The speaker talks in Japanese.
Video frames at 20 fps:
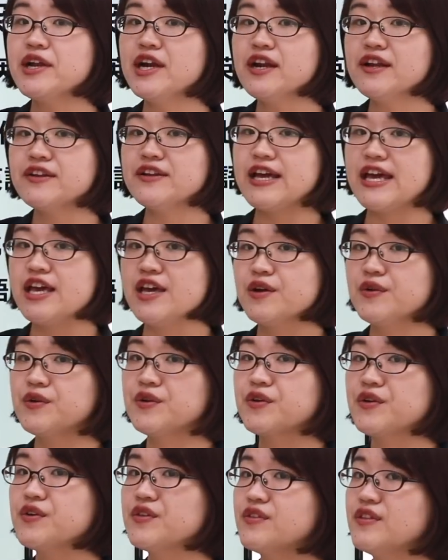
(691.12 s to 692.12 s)
められる英
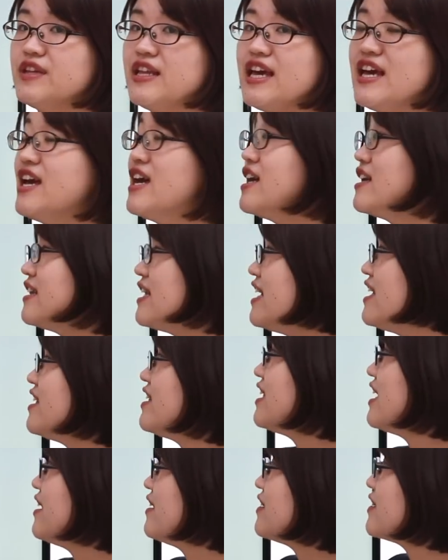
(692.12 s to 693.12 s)
語力って
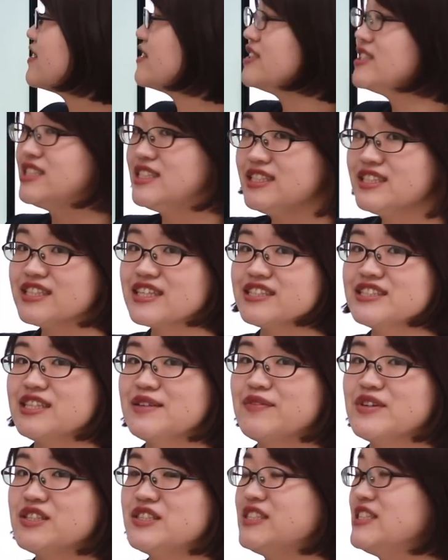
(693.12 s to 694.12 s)
年々進化し
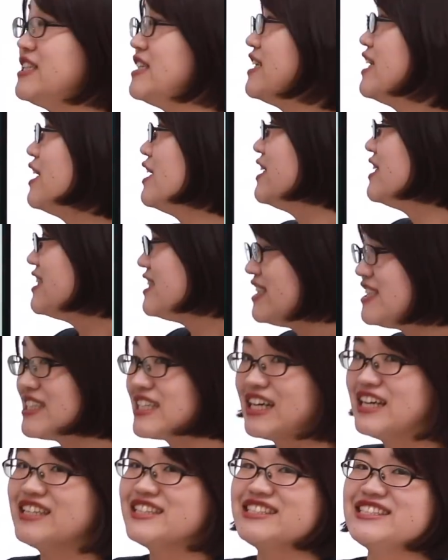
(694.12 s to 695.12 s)
てますし、
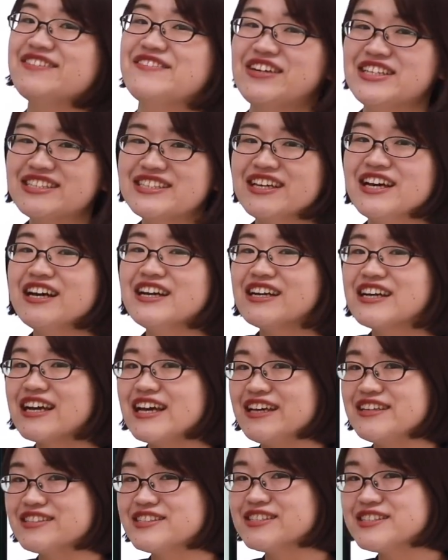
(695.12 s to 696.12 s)
進化してます。
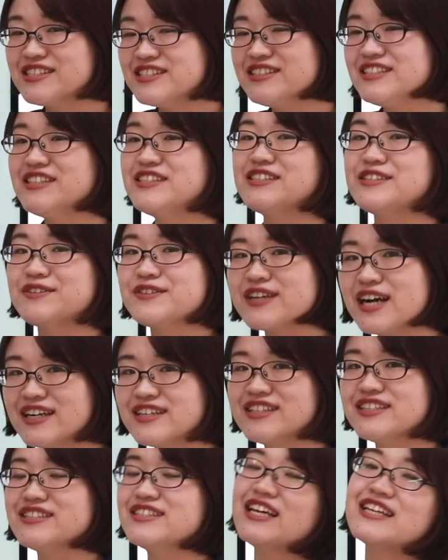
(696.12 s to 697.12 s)
えー、進んでるし深
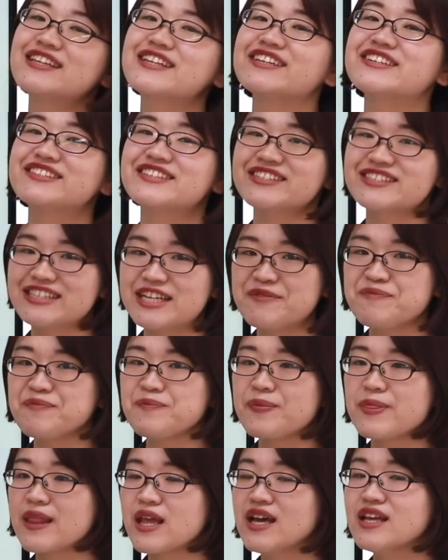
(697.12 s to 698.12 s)
くなってるんです
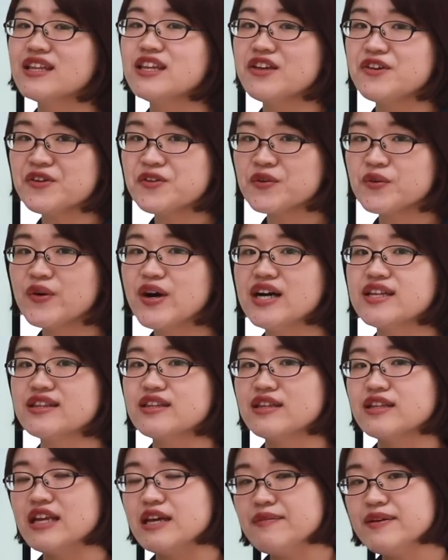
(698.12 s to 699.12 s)
ね。っていうの
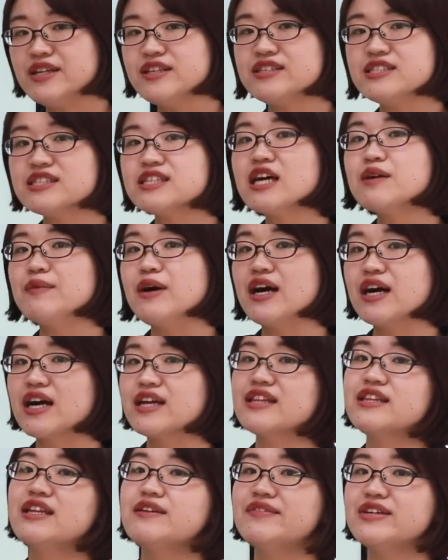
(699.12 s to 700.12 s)
はレベル自体も上
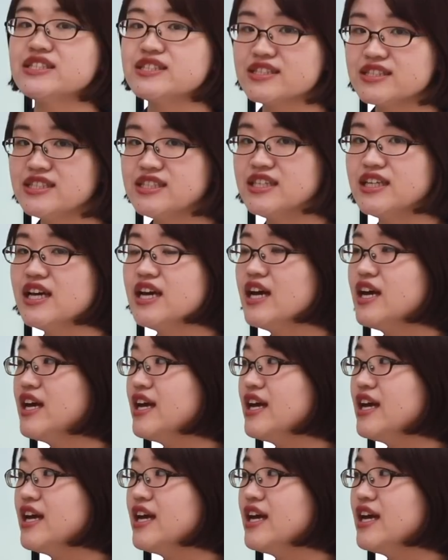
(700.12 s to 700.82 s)
がってますし